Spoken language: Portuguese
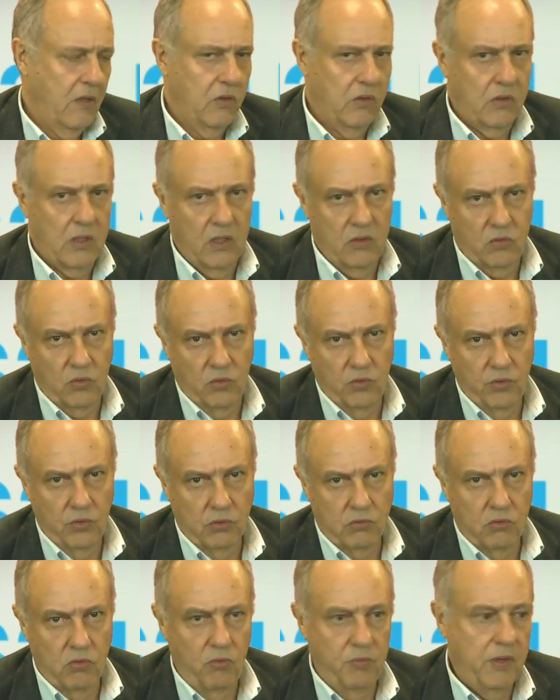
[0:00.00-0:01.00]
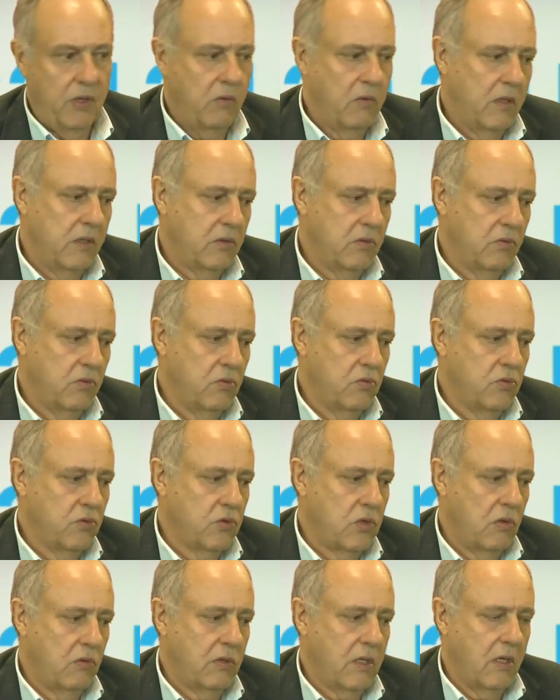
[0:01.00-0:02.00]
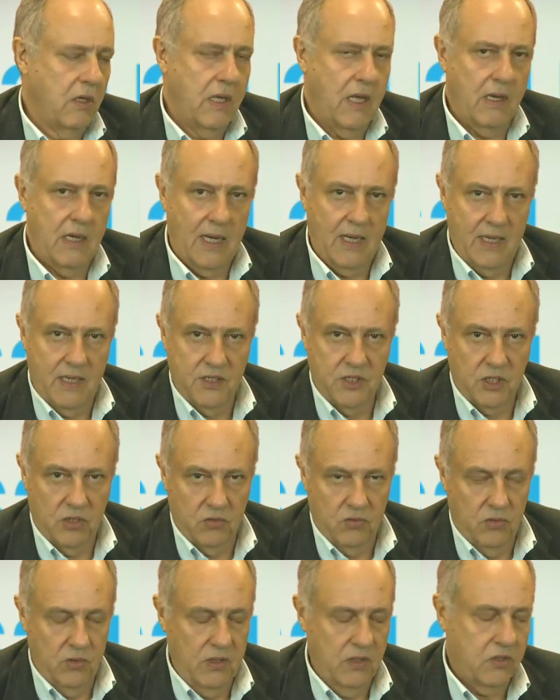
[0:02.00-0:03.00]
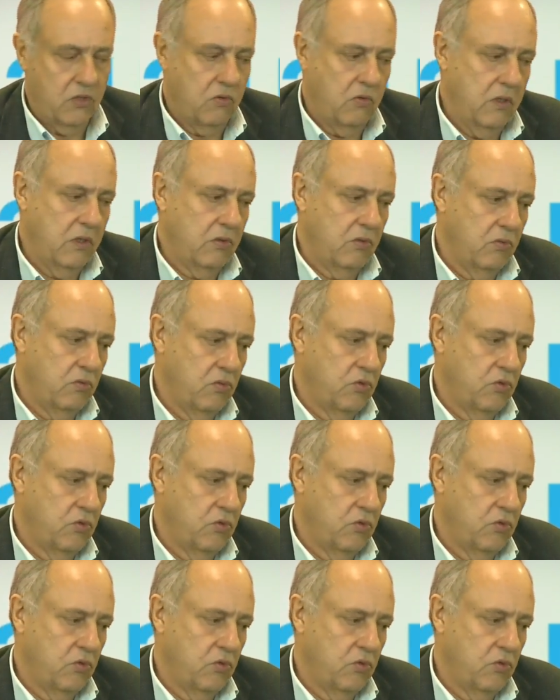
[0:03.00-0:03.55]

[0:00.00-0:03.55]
tanto no YouTube quanto no João, é, além de agulhas, quanto no